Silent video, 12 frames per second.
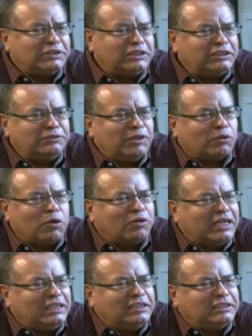você tiver
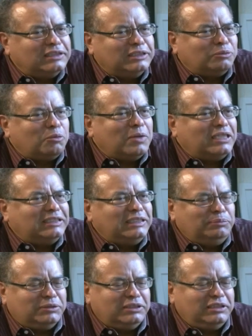qualquer desejo, por mais
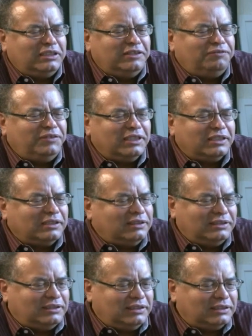simples que signifique
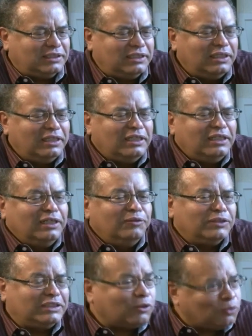que exista,
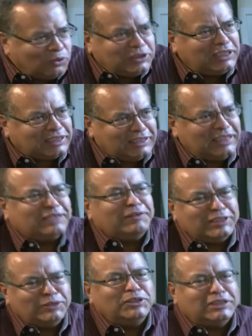você com certeza
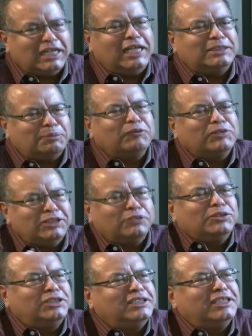vai ter um estresse para você
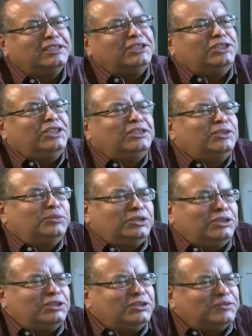conseguir atingir tá esse certo.
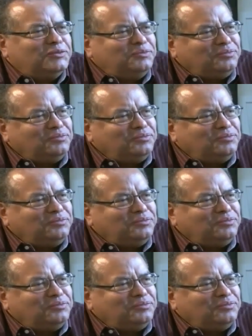objetivo.